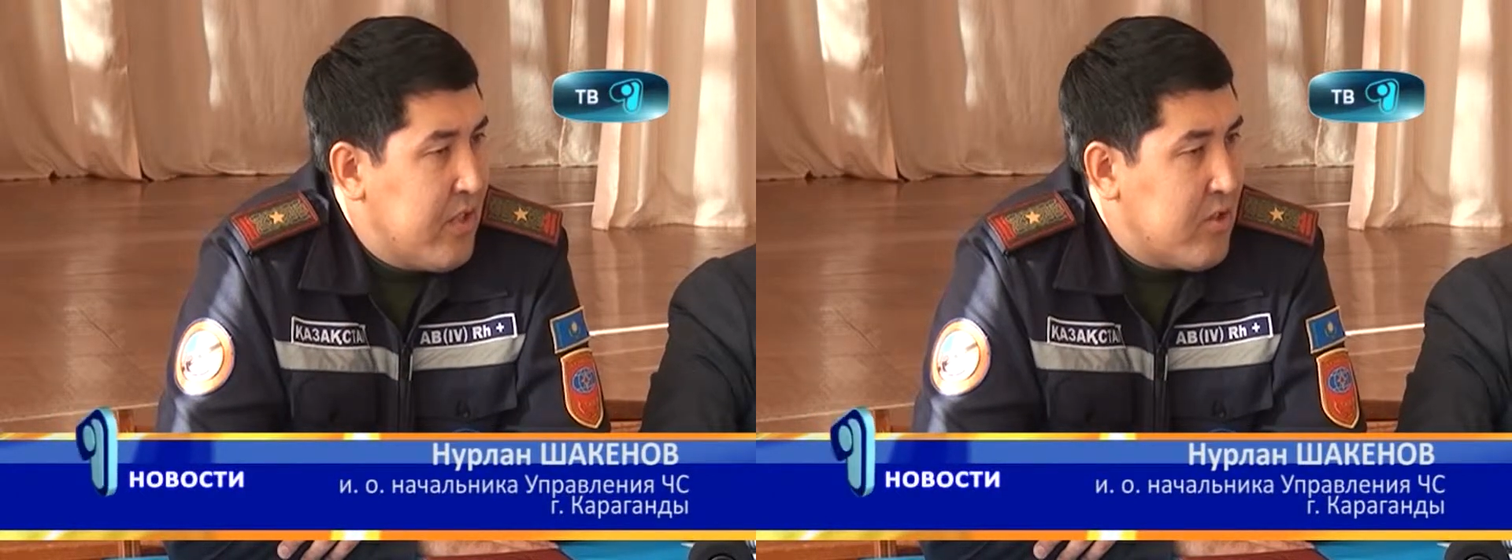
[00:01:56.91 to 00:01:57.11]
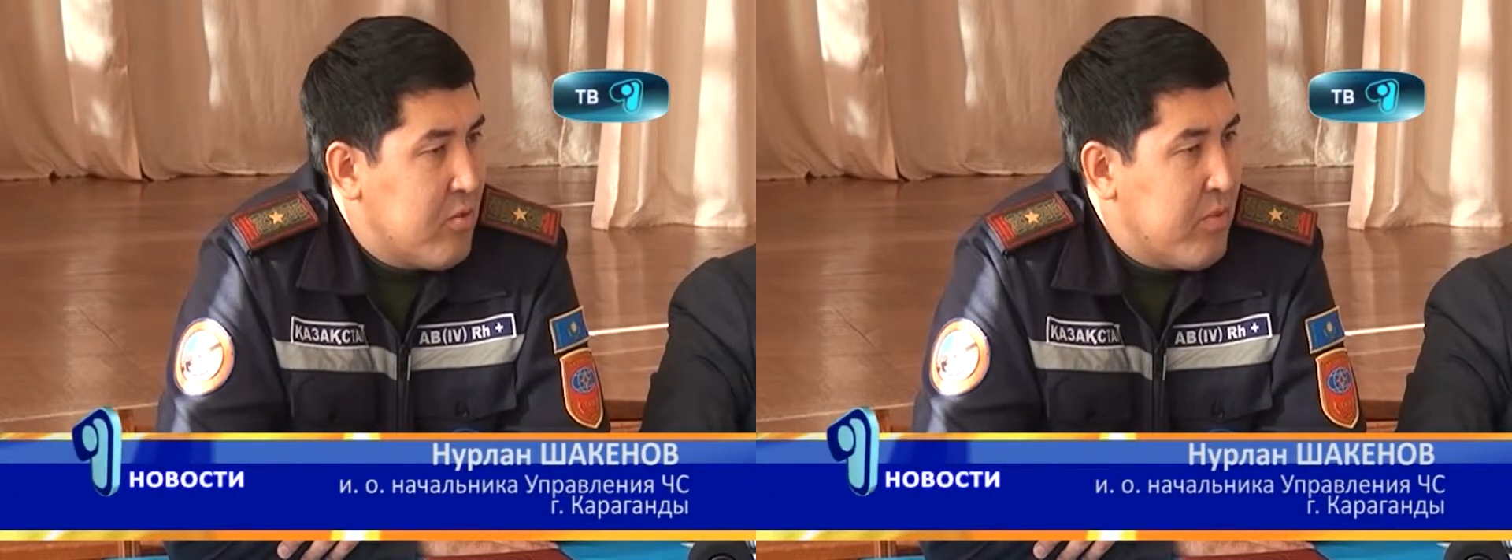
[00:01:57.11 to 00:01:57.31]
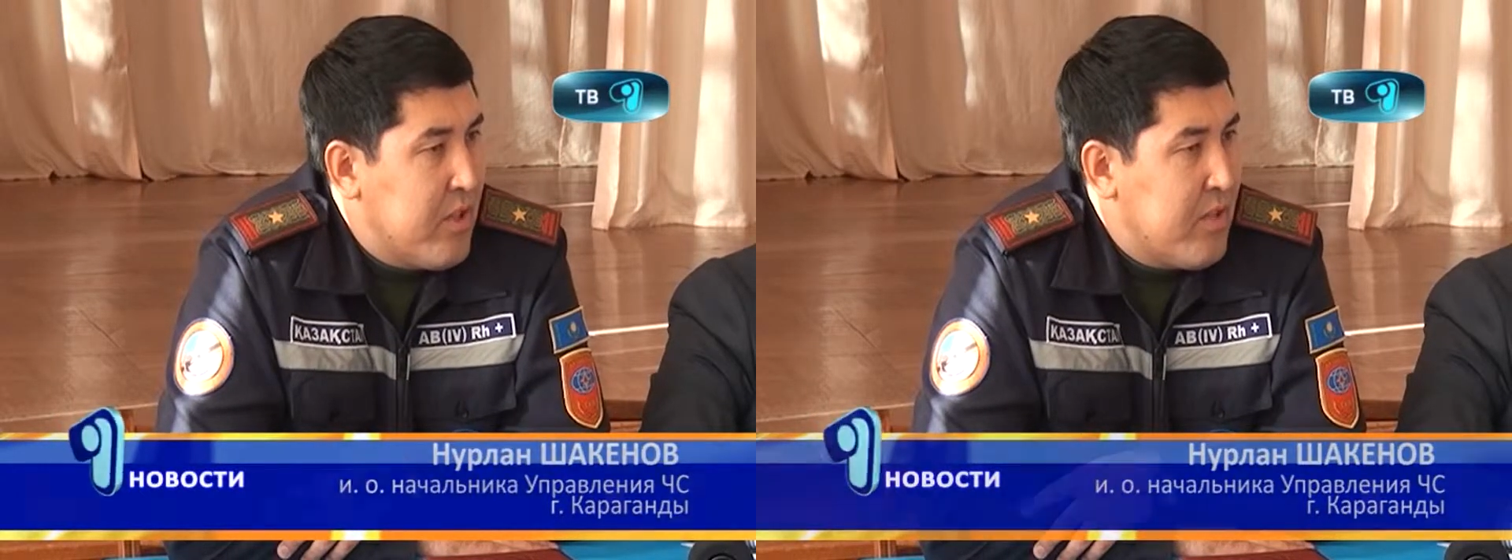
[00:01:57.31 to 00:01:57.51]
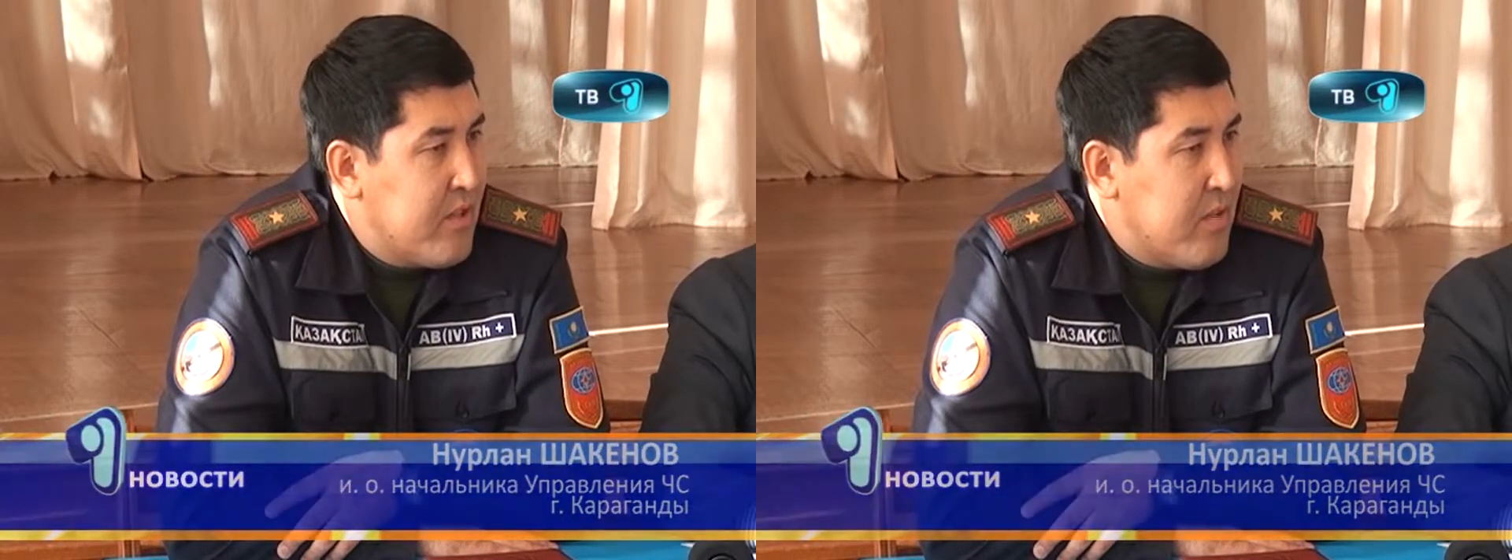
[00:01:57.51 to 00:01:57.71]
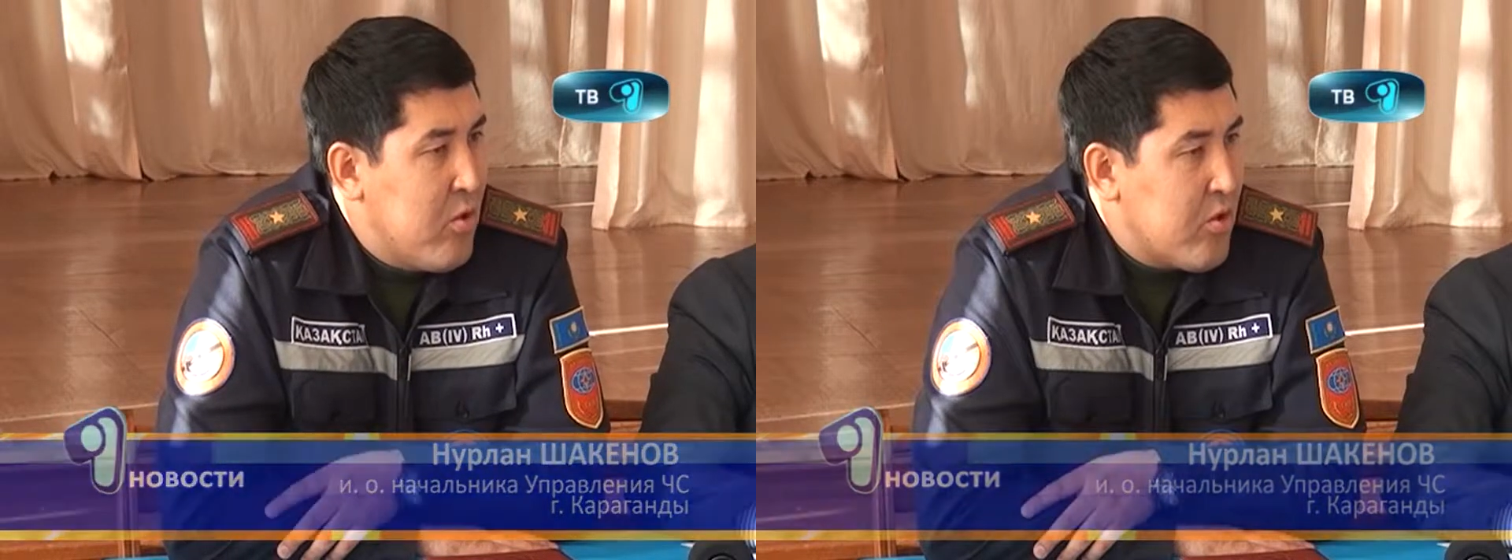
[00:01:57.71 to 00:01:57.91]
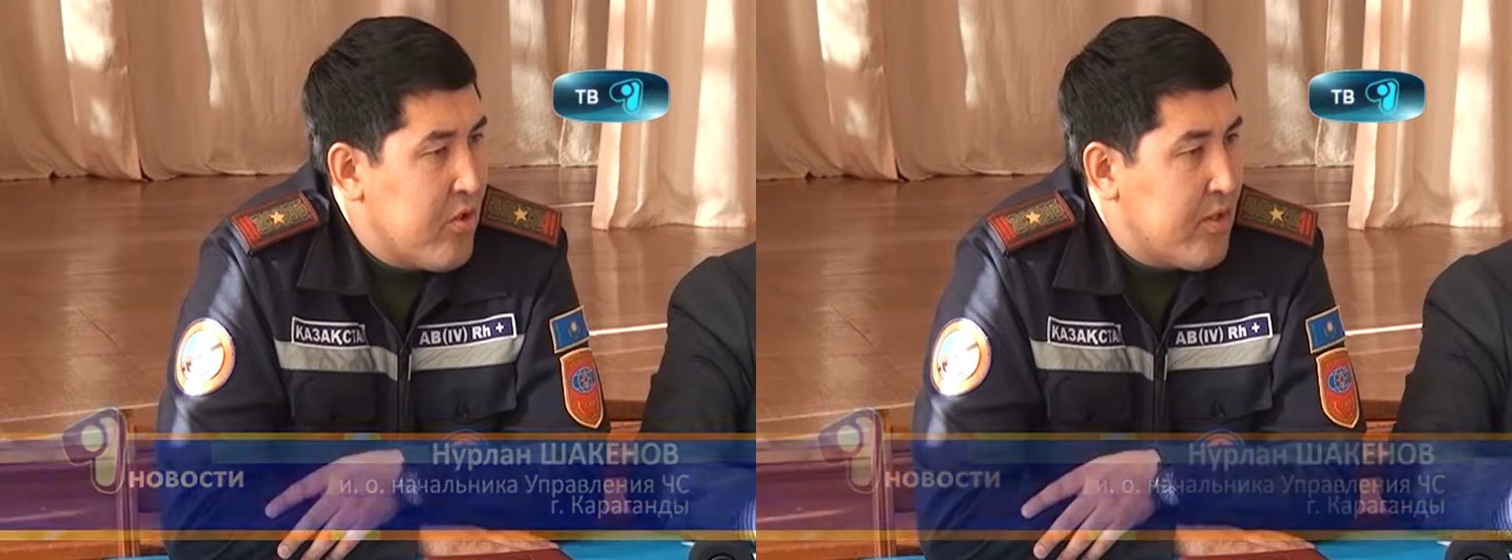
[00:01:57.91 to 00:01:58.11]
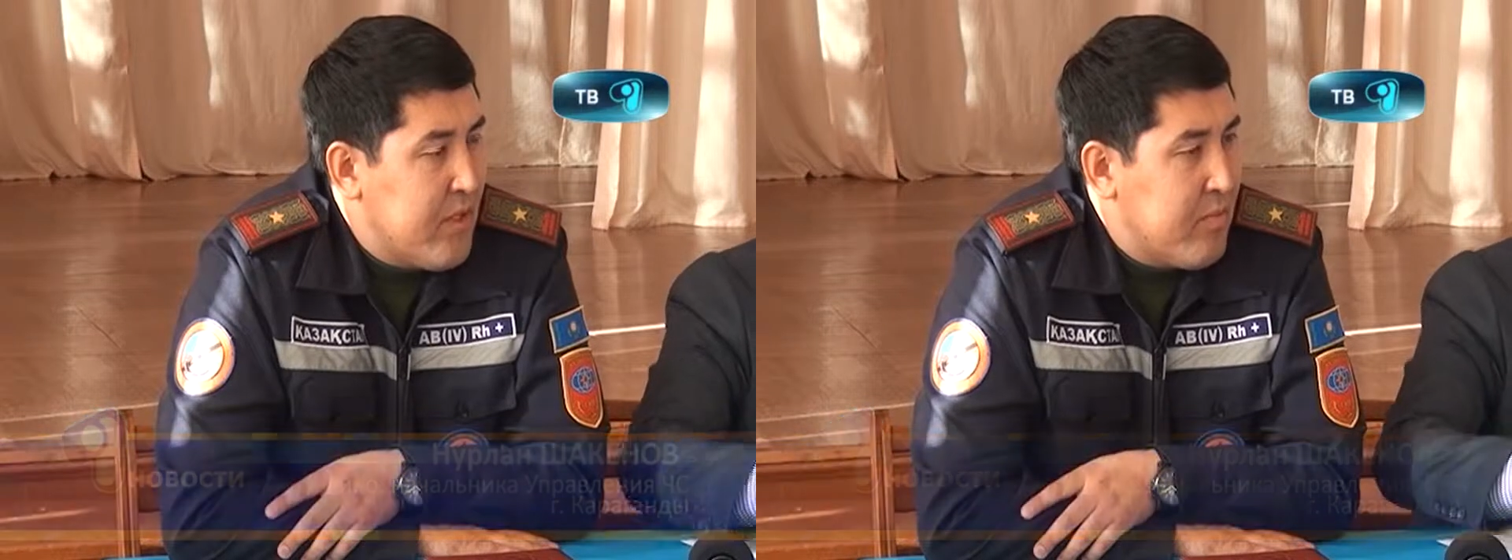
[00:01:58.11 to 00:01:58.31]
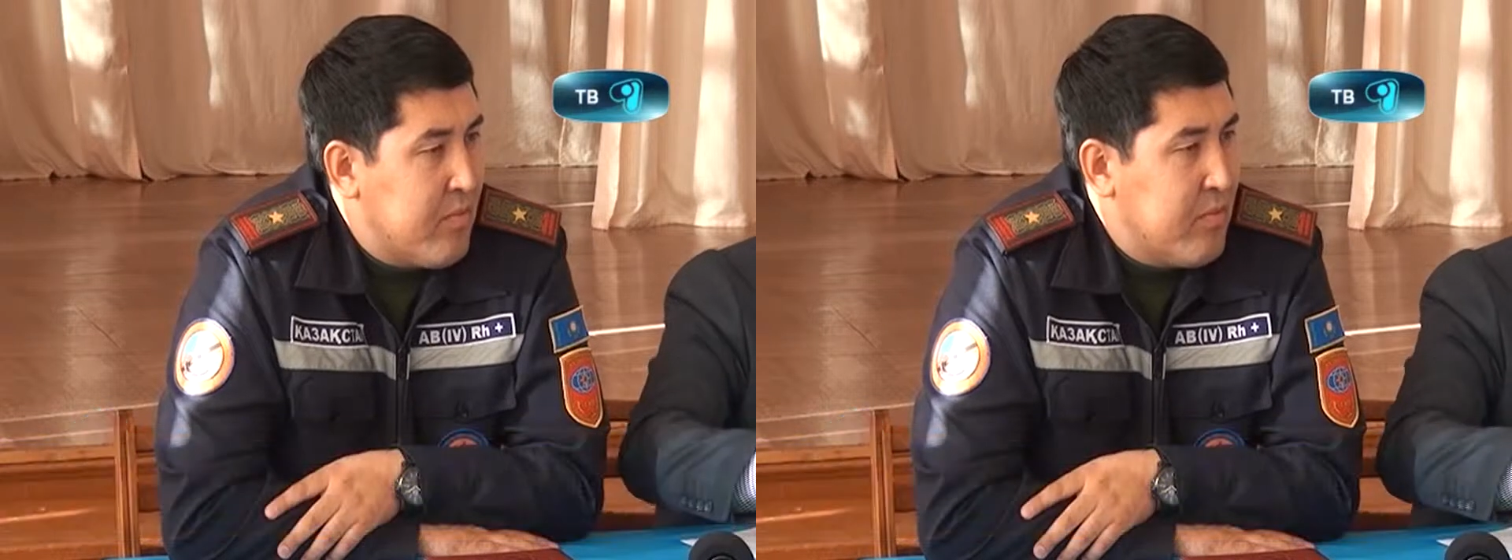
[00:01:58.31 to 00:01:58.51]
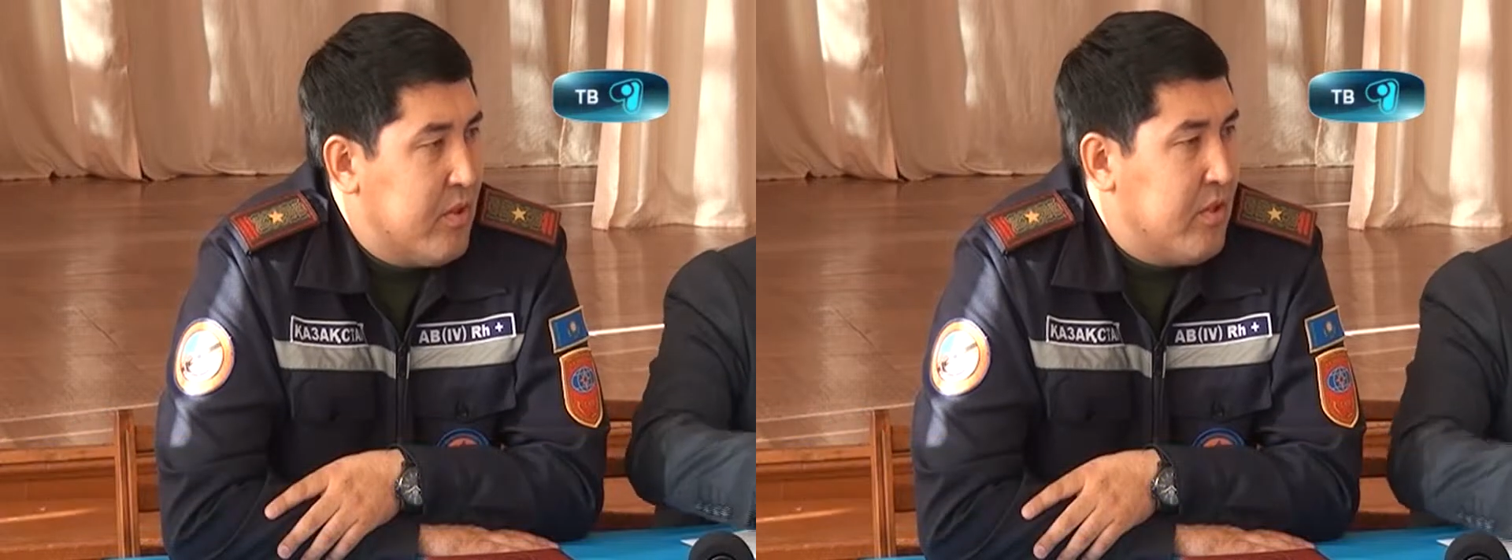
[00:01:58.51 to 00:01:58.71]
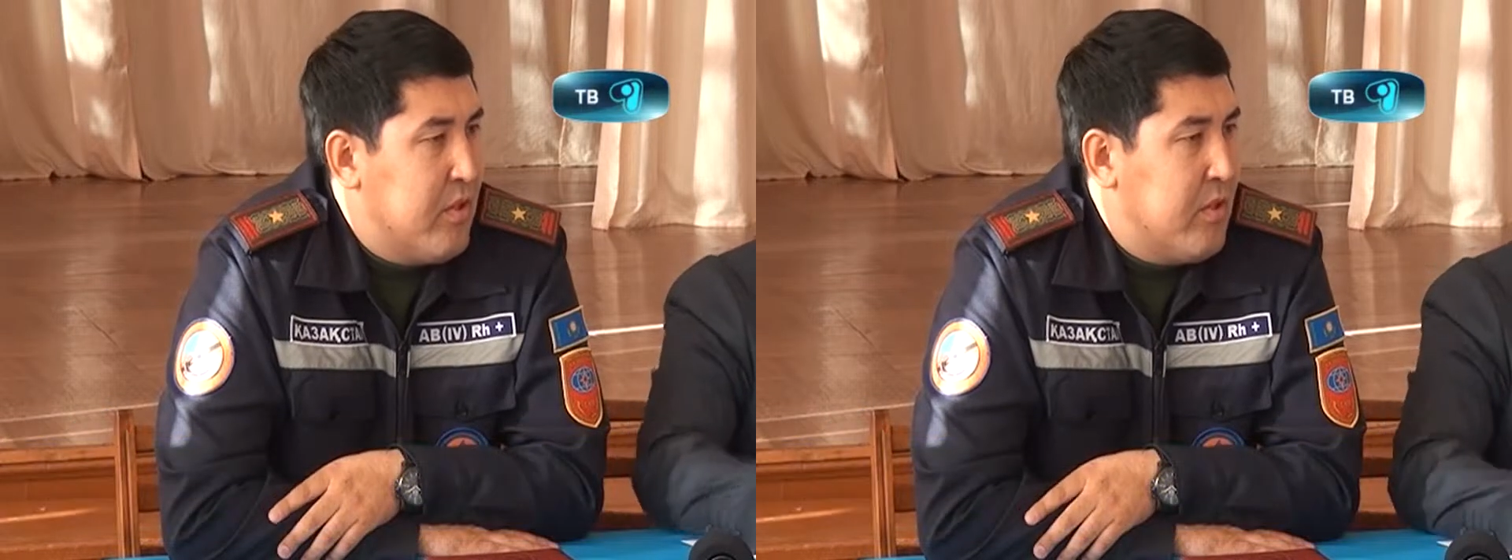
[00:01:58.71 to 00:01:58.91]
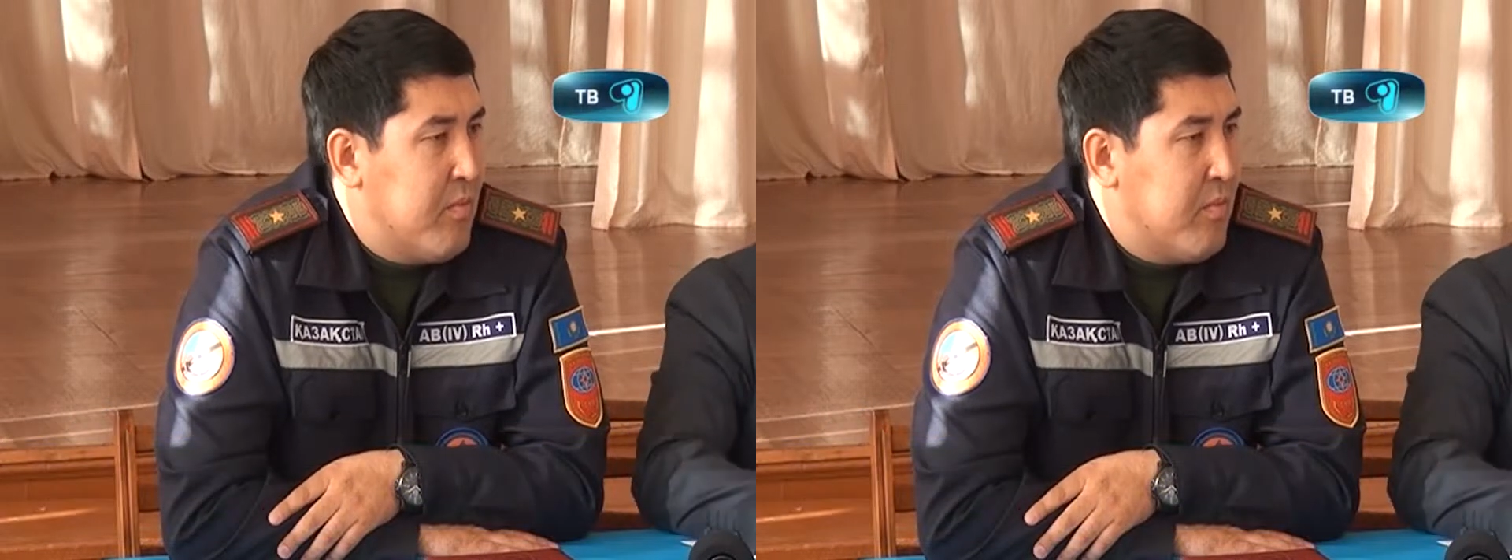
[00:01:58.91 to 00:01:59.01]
чтобы она не замерзла там, э,